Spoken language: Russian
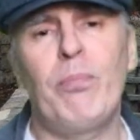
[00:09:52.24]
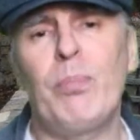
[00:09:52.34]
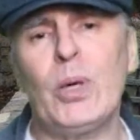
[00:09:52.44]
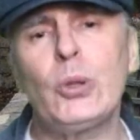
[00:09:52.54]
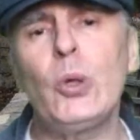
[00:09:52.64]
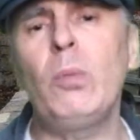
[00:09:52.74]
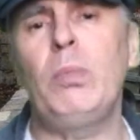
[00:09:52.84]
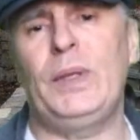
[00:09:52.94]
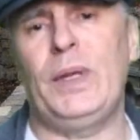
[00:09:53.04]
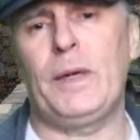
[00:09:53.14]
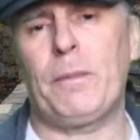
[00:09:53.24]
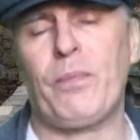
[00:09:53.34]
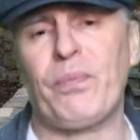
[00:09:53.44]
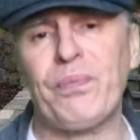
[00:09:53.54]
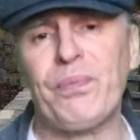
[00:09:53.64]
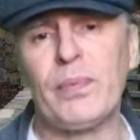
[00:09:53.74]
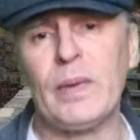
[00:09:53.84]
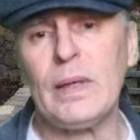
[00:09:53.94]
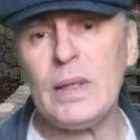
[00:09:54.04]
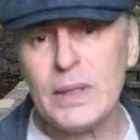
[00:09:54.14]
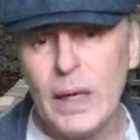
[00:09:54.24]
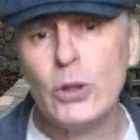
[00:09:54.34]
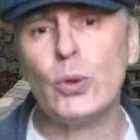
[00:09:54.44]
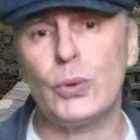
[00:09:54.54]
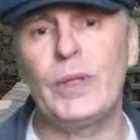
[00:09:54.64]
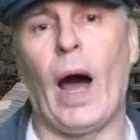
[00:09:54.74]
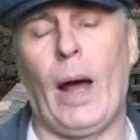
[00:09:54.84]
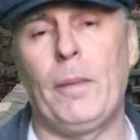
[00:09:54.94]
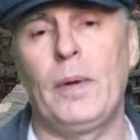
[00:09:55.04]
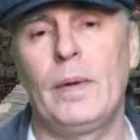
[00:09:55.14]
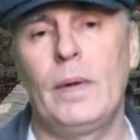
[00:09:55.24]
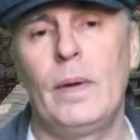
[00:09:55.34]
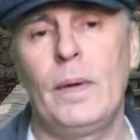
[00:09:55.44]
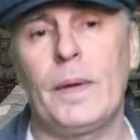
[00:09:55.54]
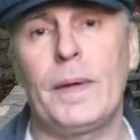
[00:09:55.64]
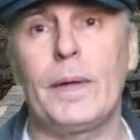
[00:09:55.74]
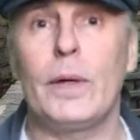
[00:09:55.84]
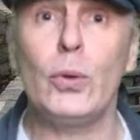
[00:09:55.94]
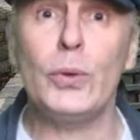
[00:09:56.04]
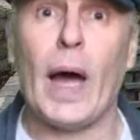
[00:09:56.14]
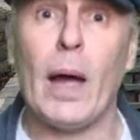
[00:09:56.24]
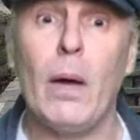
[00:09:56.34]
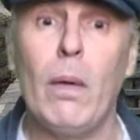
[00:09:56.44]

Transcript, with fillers: пошел бы ты, знаешь, куда? Кры-кры. Куда?